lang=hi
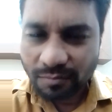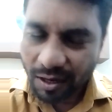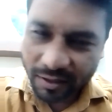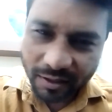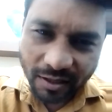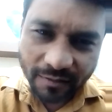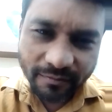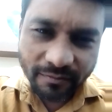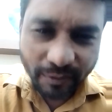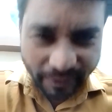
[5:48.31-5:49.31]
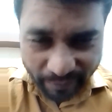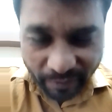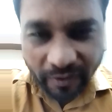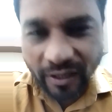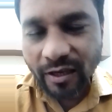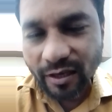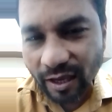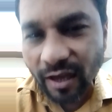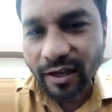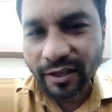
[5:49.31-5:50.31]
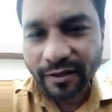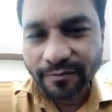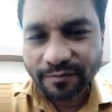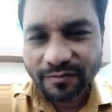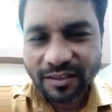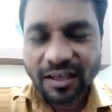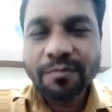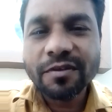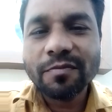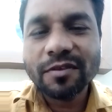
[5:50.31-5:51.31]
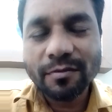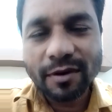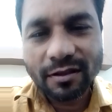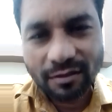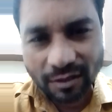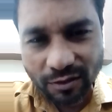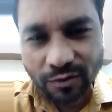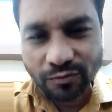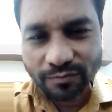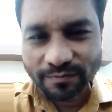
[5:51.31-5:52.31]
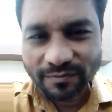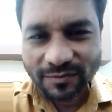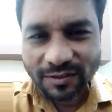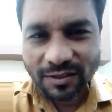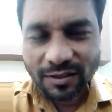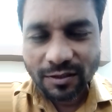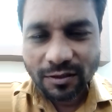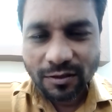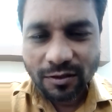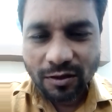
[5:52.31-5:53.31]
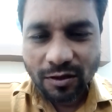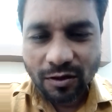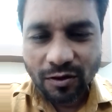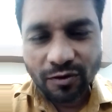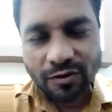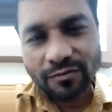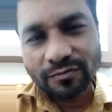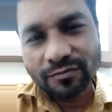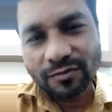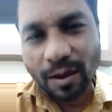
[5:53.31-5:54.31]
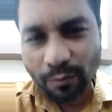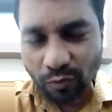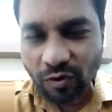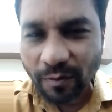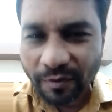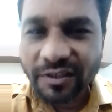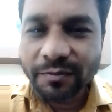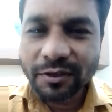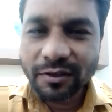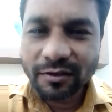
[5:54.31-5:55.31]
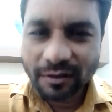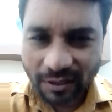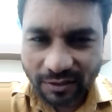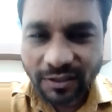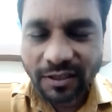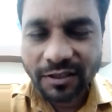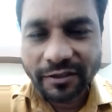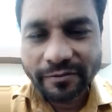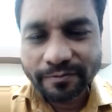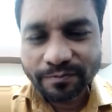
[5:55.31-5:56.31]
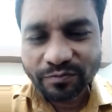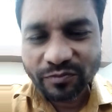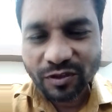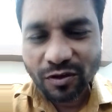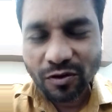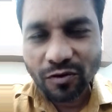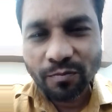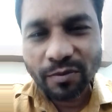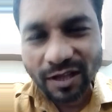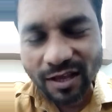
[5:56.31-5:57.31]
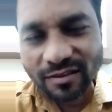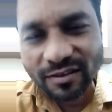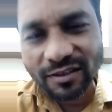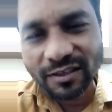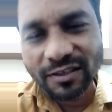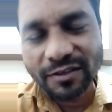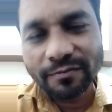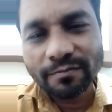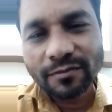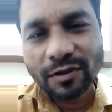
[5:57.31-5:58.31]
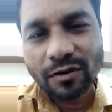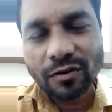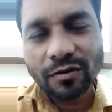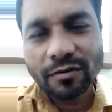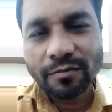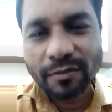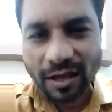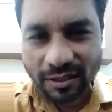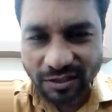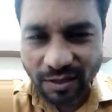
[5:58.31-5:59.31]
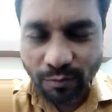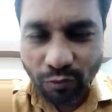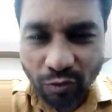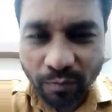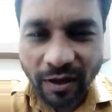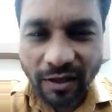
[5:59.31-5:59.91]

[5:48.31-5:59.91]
बाकी का मेरे मन में ये ख्याल आया कि आप सबसे ये बात शेयर करूं और आप लोग कमेंट भी करते रहिए और प्रयास करिए कि अगर मैं अच्छा बोल